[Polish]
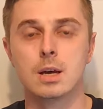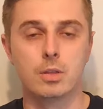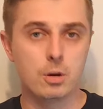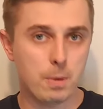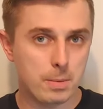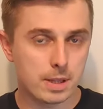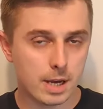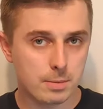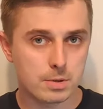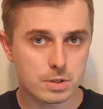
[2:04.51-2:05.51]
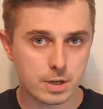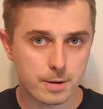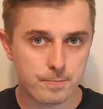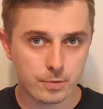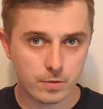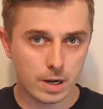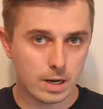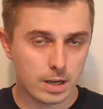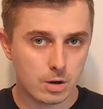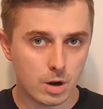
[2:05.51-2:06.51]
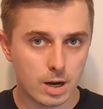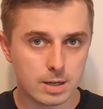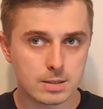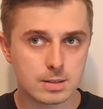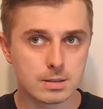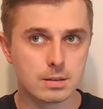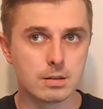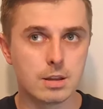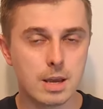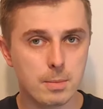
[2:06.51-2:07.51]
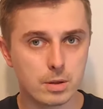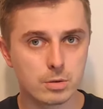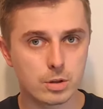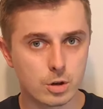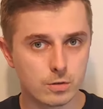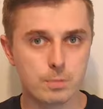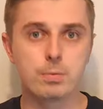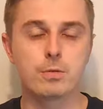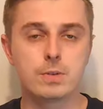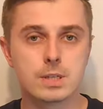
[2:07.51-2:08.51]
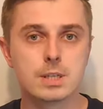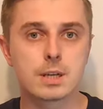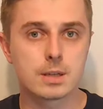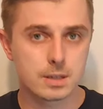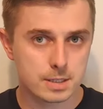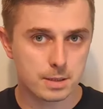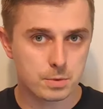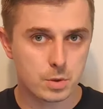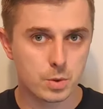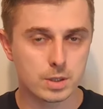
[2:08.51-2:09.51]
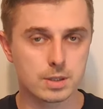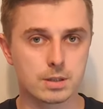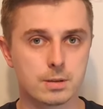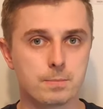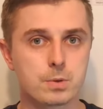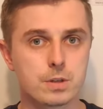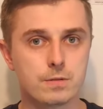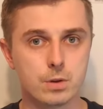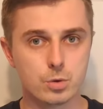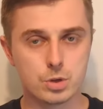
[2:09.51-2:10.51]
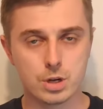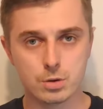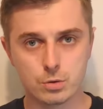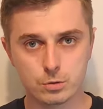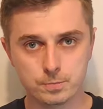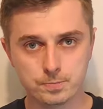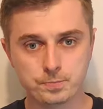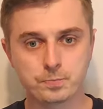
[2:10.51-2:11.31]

No i pamiętajmy, że w Allegro Ads nie ma dodatkowej prowizji, tak jak jest na przykład e, przy wyróżnieniu.